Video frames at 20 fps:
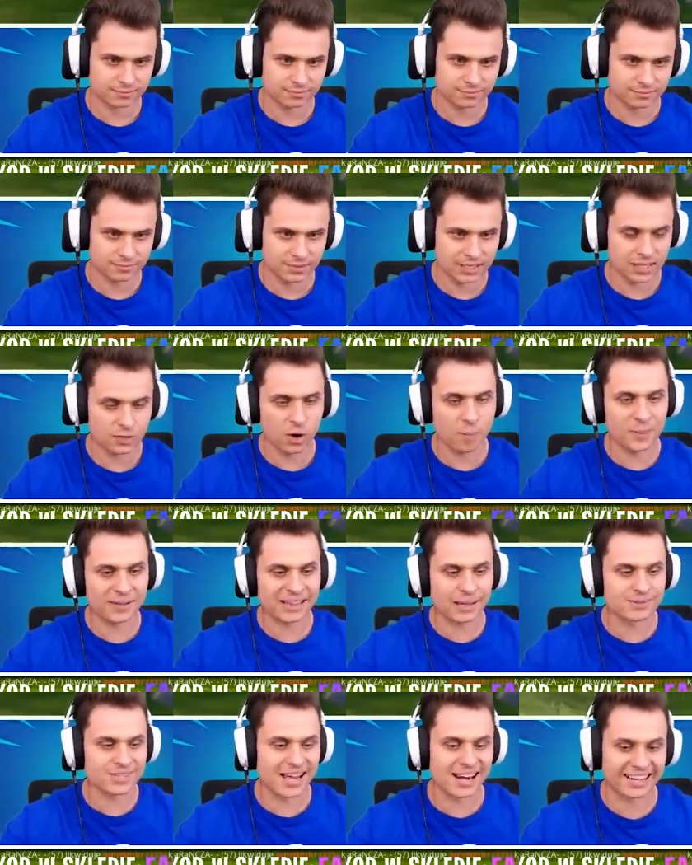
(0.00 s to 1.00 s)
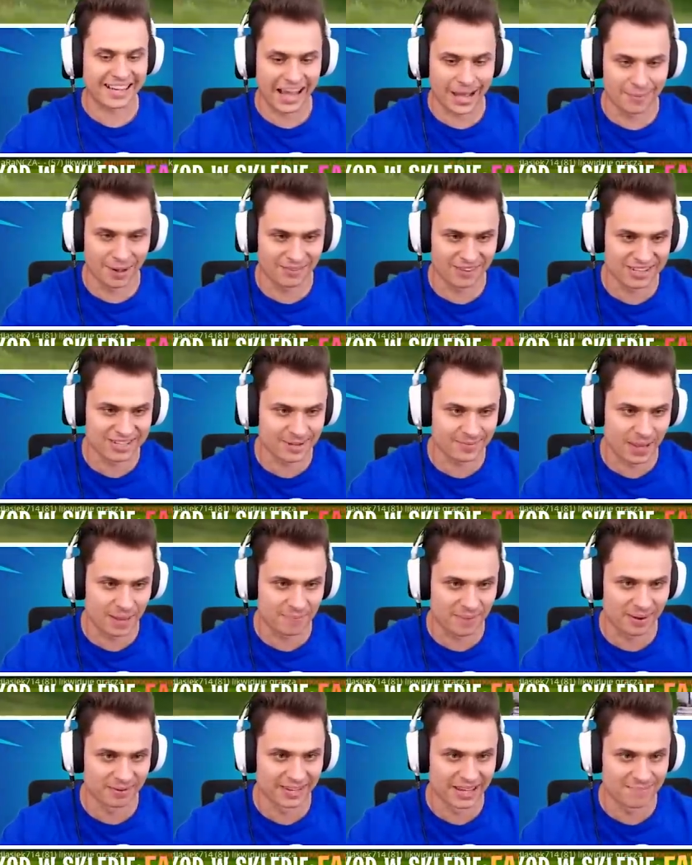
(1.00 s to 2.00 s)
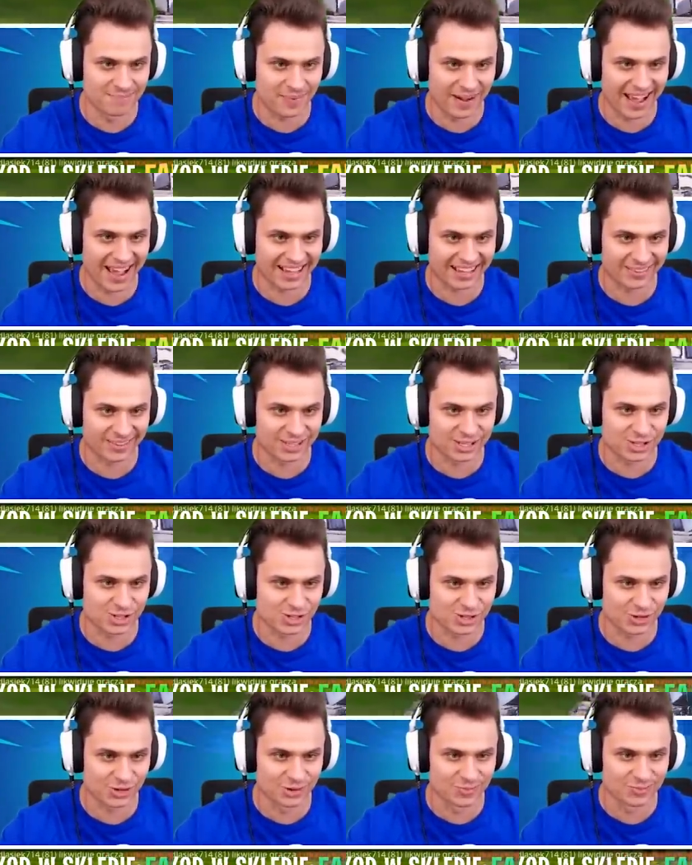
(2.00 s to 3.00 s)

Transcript: Ja chłopie tam z LKM-a wjeżdżam na pełnej, pa jak będzie szturm.